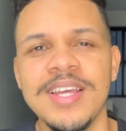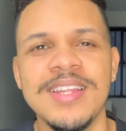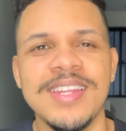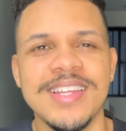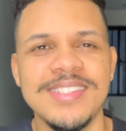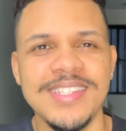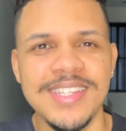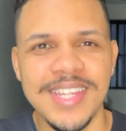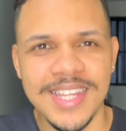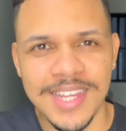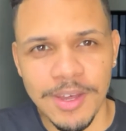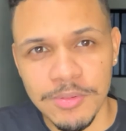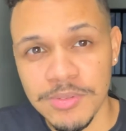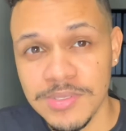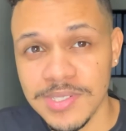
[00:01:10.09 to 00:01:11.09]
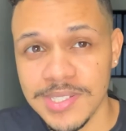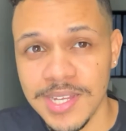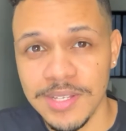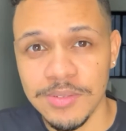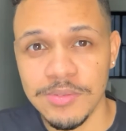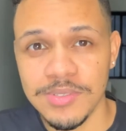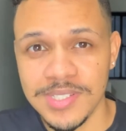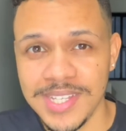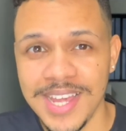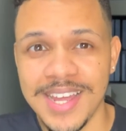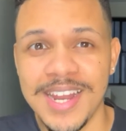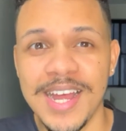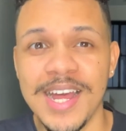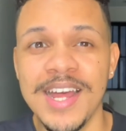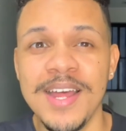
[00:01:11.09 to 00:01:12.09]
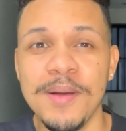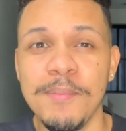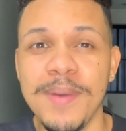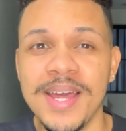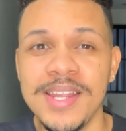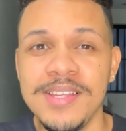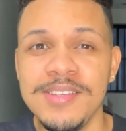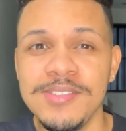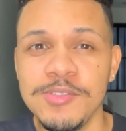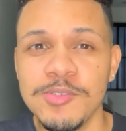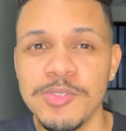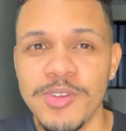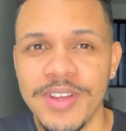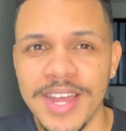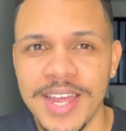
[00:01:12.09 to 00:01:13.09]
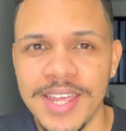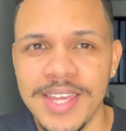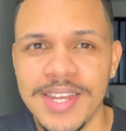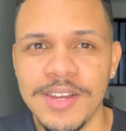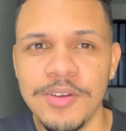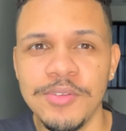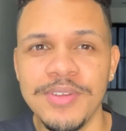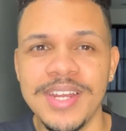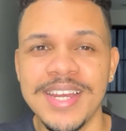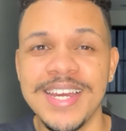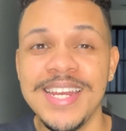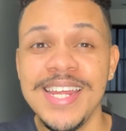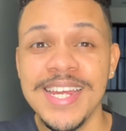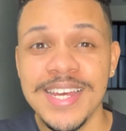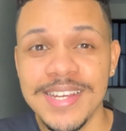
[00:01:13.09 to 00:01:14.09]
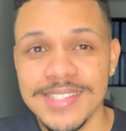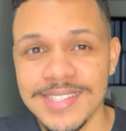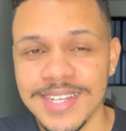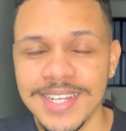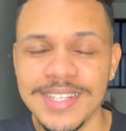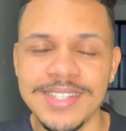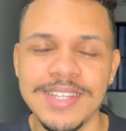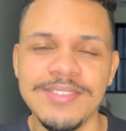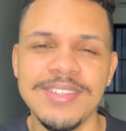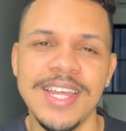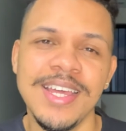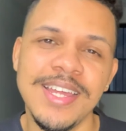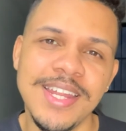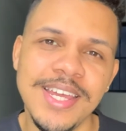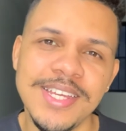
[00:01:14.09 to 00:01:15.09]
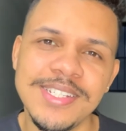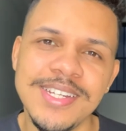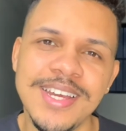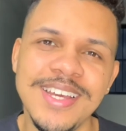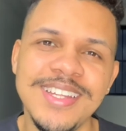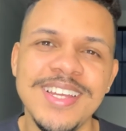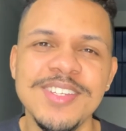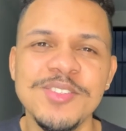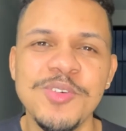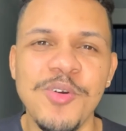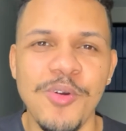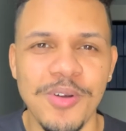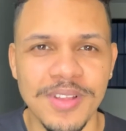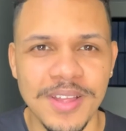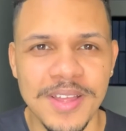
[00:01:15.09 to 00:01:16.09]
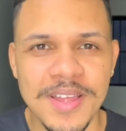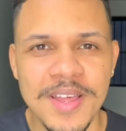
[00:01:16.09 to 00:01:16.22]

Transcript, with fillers: Nascida em Alto Santo, no Ceará, Mari iniciou sua carreira quando era criança, cantando na igreja e na escola.